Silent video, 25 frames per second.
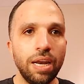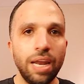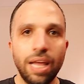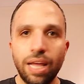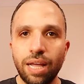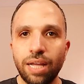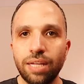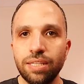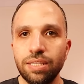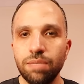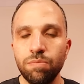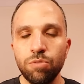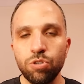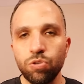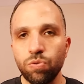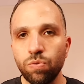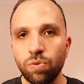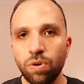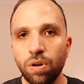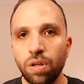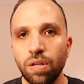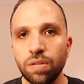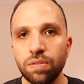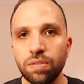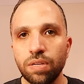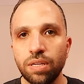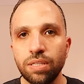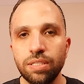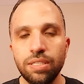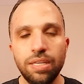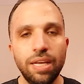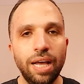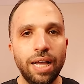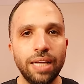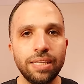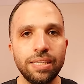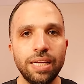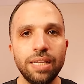لا دي مش وراثه
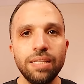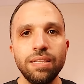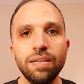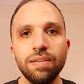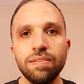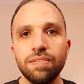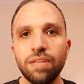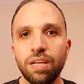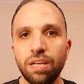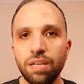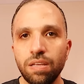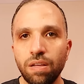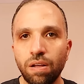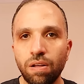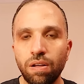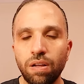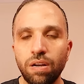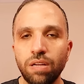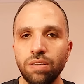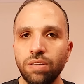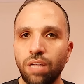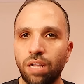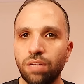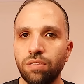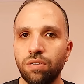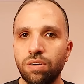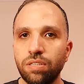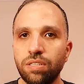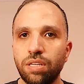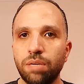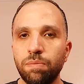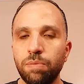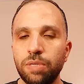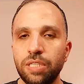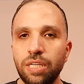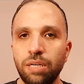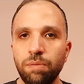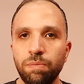دي عادات غذائيه غلط حضرتك
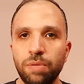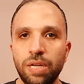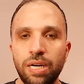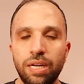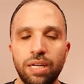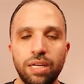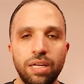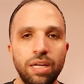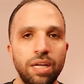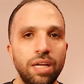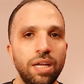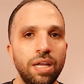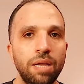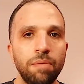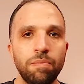بتعملها